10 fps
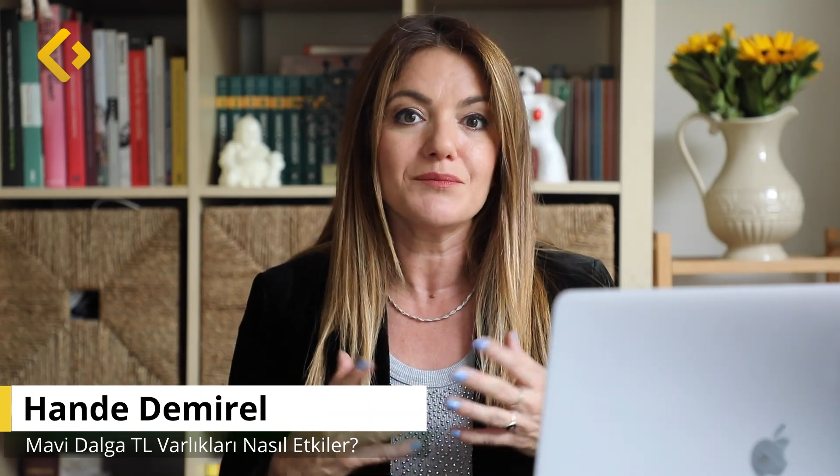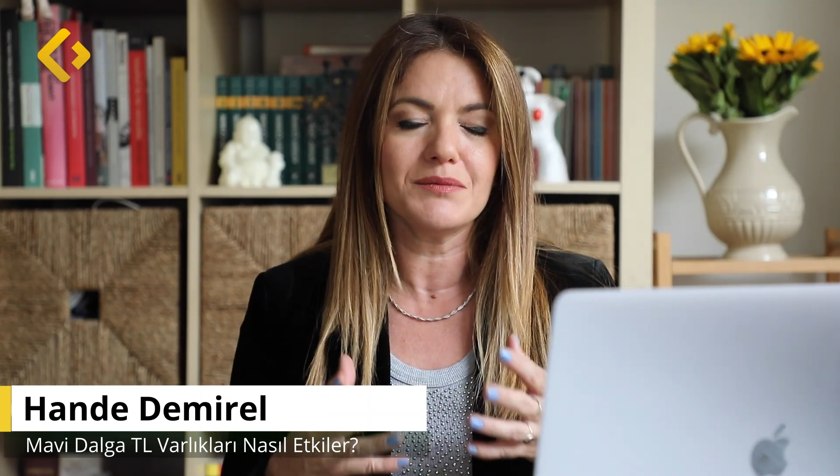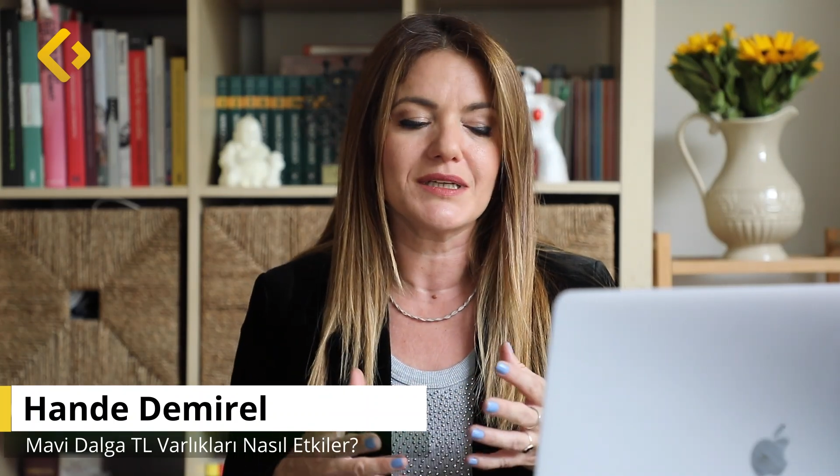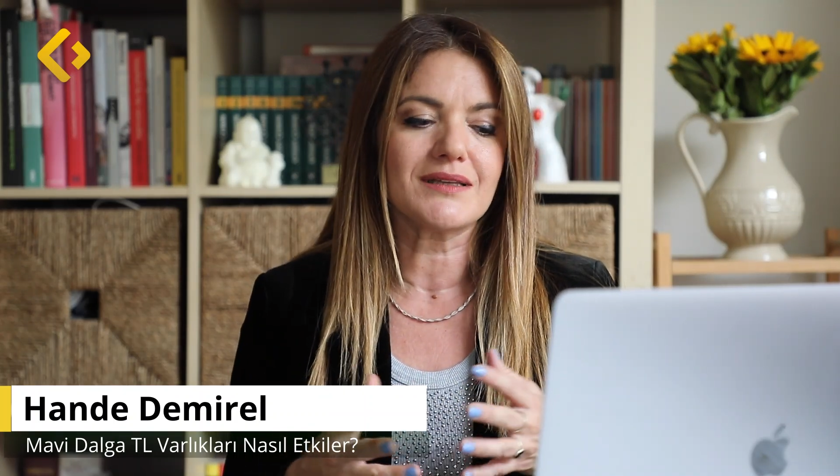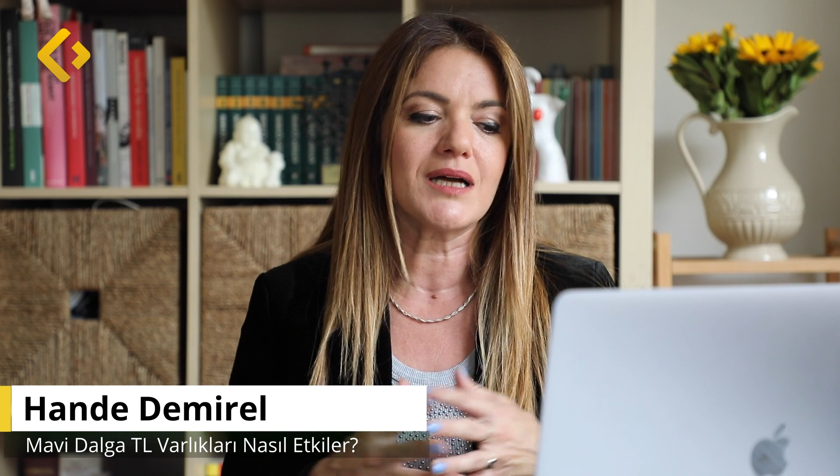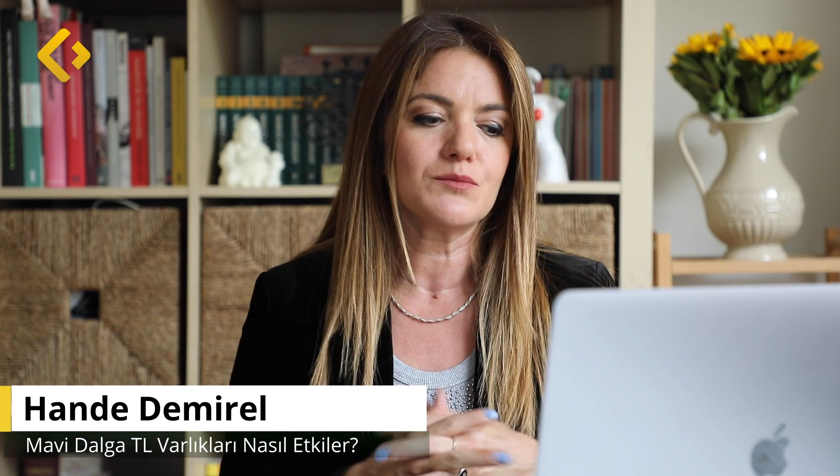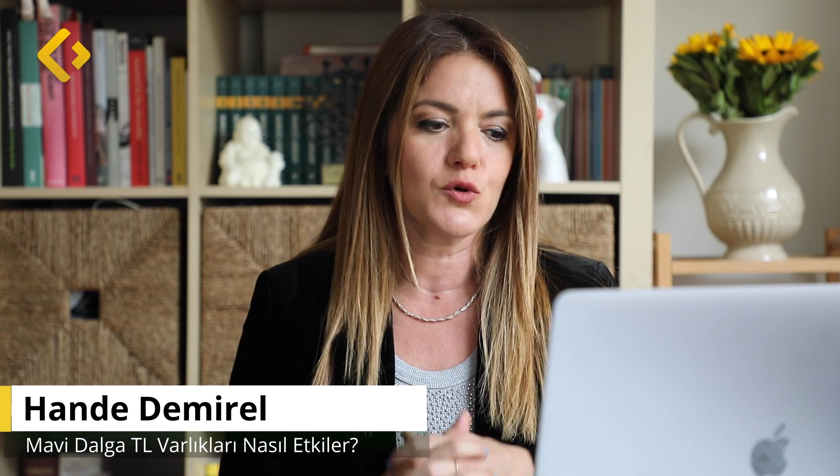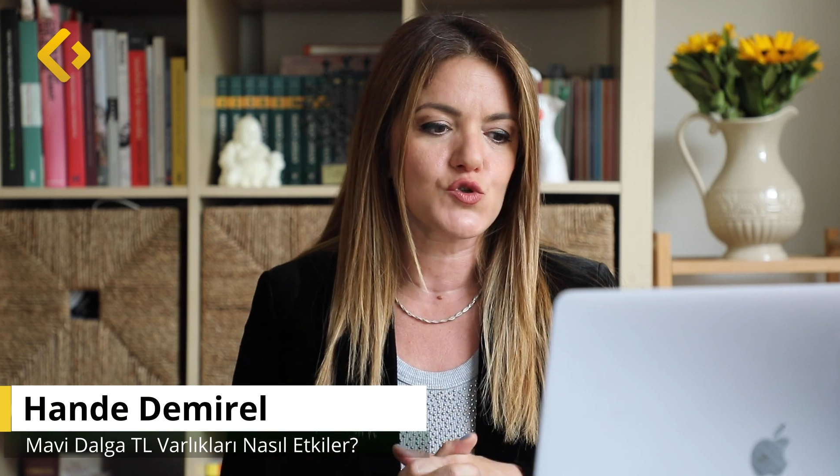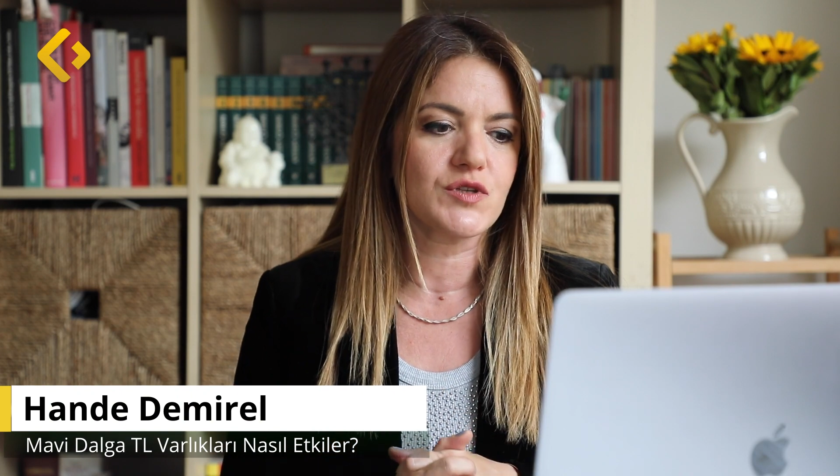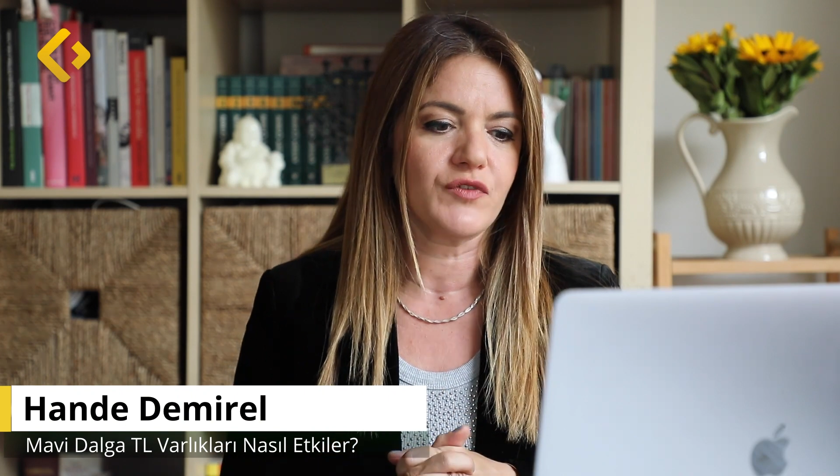bir miktar
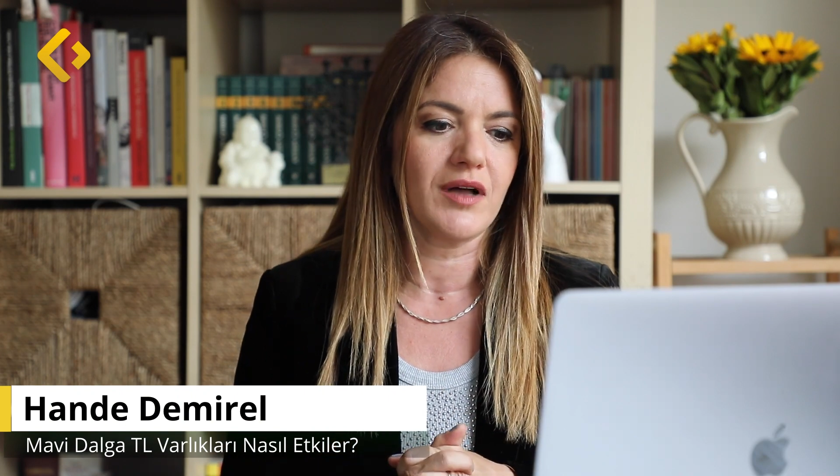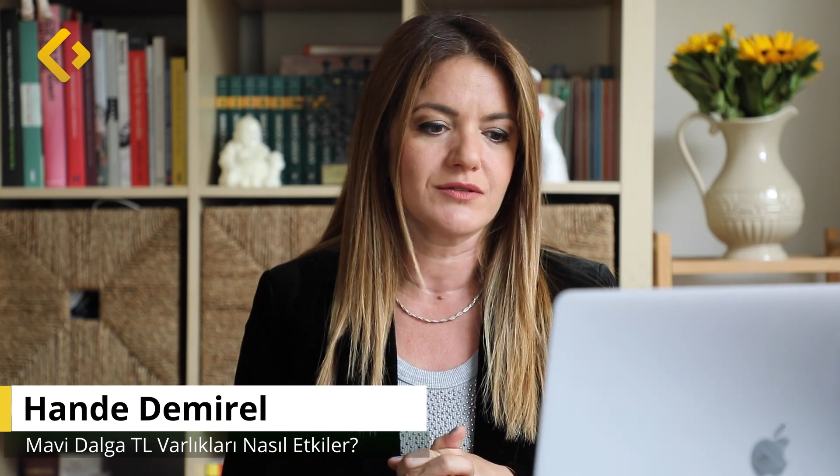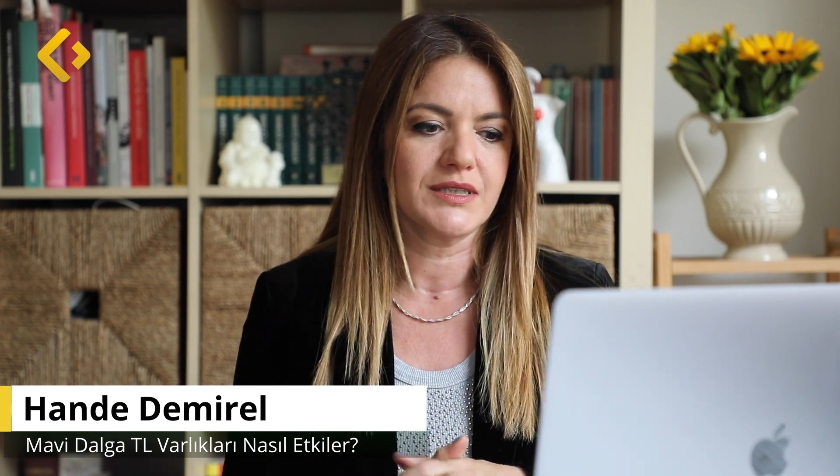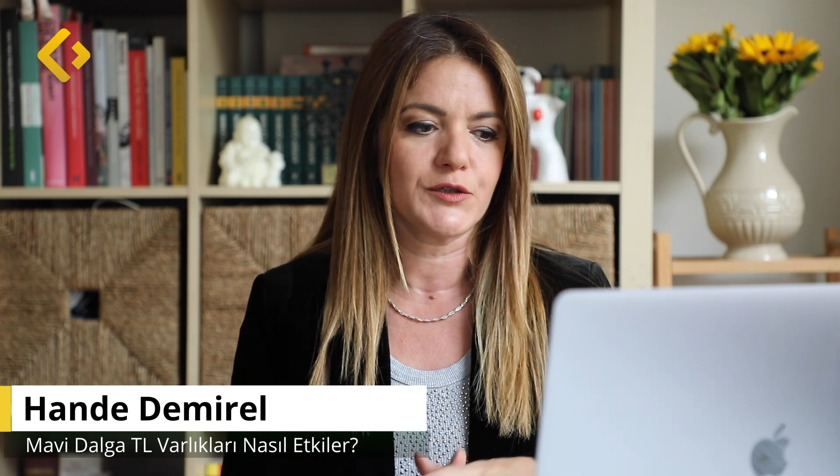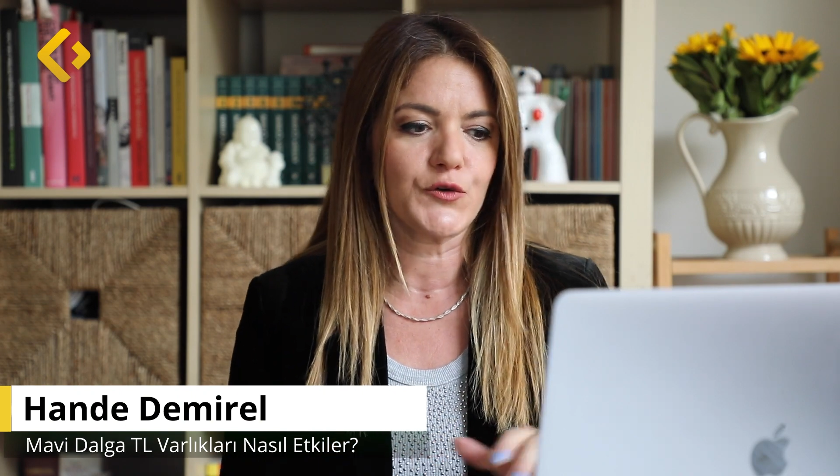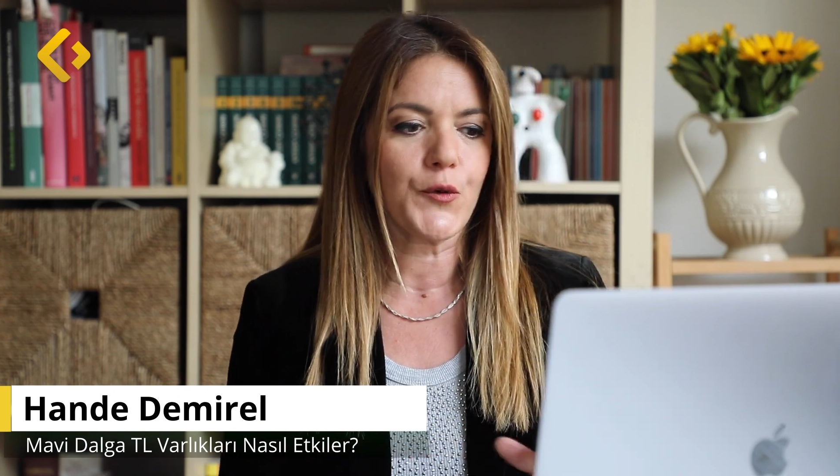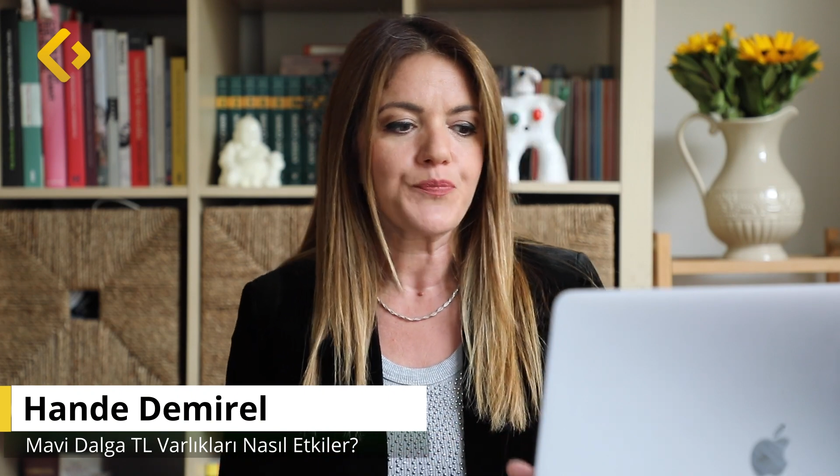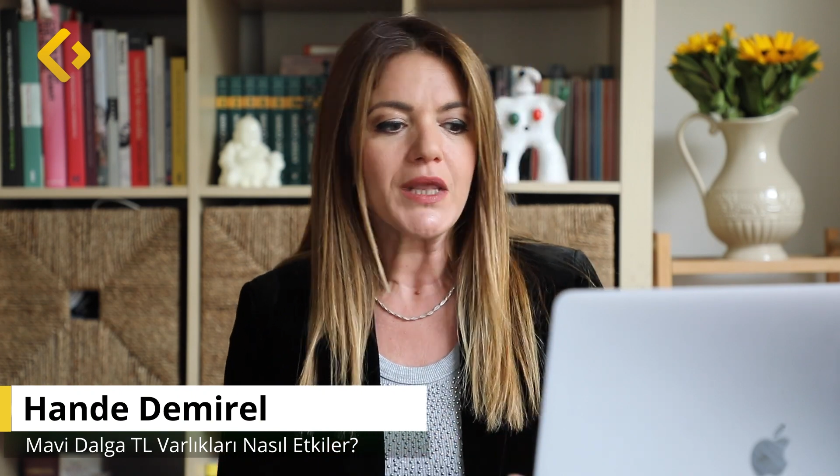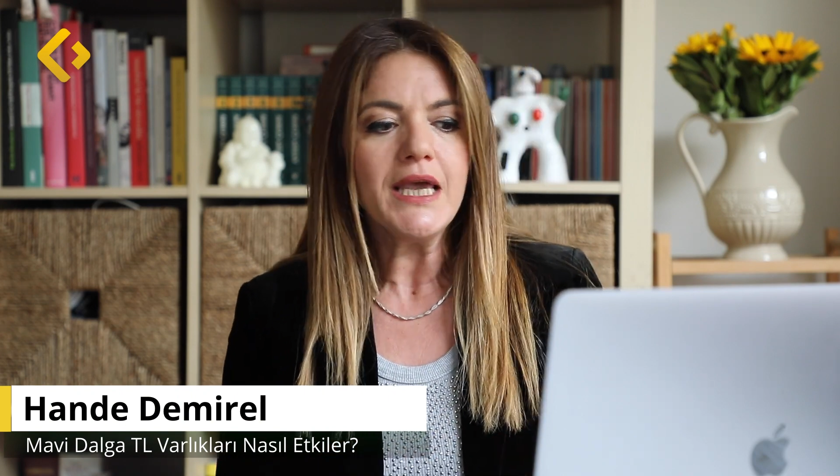pozitif algılanıyor.